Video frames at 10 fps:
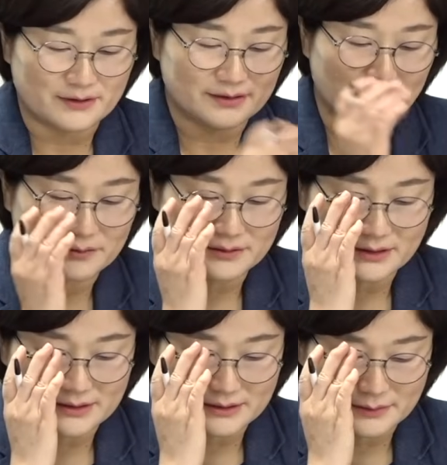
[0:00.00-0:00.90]
이런
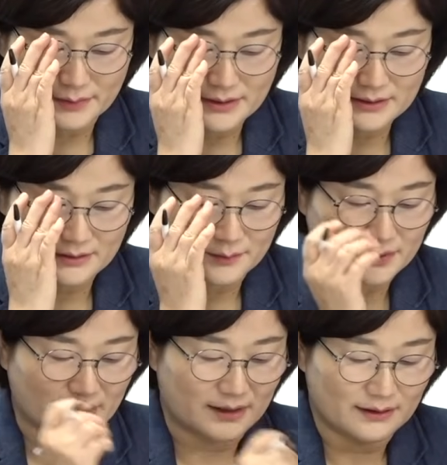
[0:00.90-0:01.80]
내용들이 지금 있는
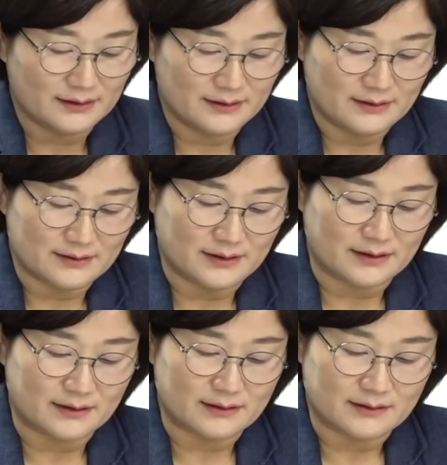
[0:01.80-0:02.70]
겁니다. 네. 예.